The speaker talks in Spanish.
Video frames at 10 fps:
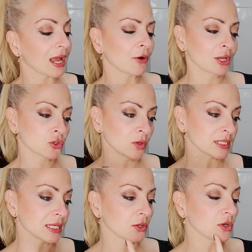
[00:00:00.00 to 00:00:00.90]
Ahora os lo
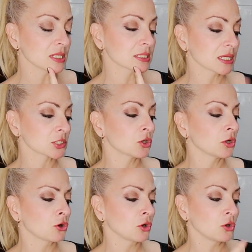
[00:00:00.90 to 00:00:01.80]
enseño, ¿eh? es que esto
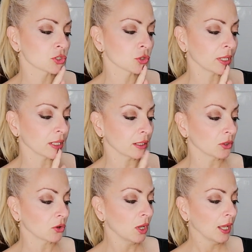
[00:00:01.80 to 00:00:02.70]
lo, estoy
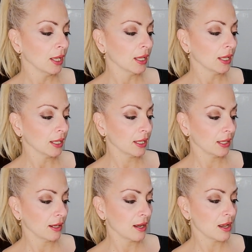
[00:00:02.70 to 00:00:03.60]
leyendo.
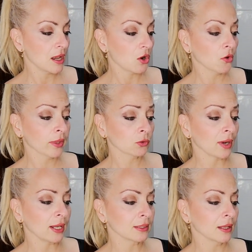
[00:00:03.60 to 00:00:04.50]
El eau de
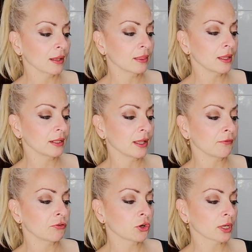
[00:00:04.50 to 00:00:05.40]
toilette
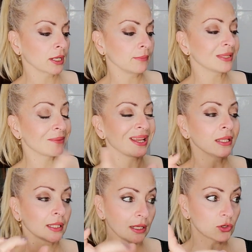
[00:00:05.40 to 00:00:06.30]
enciende for him de
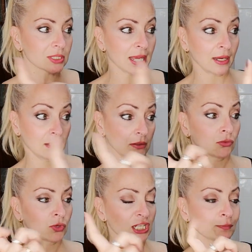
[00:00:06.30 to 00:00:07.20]
20, o sea,
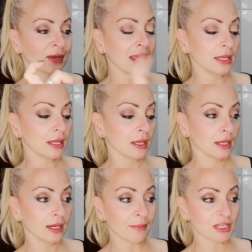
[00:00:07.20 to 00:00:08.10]
en un spray,
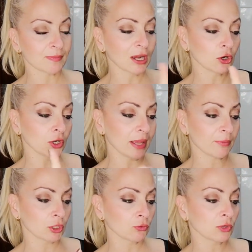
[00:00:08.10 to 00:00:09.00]
eh, la misma colonia,
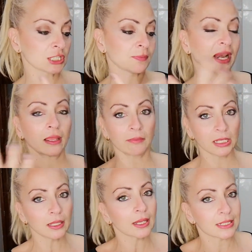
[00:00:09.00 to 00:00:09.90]
pero en un spray de
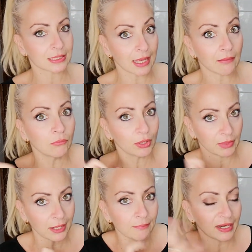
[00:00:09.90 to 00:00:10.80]
20 que está muy
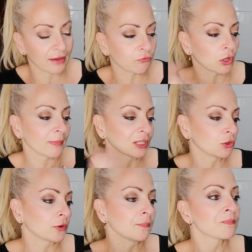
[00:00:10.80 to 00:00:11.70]
bien para el
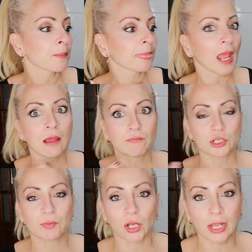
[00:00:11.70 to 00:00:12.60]
formato.
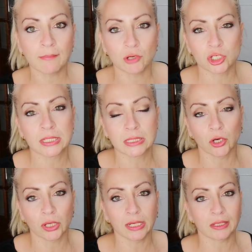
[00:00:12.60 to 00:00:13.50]
Pues por ejemplo, si
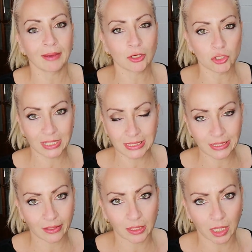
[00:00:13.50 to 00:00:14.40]
se lo quiere llevar los
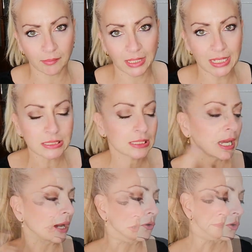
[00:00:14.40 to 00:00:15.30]
días que hace
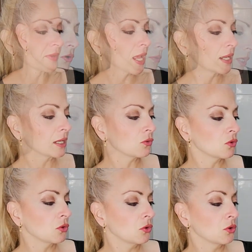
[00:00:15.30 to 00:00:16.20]
gimnasia o... Y
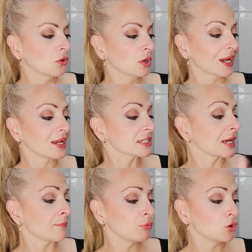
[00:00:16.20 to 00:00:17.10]
un gel
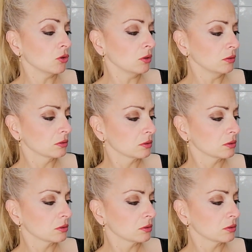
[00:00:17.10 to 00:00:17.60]
champú.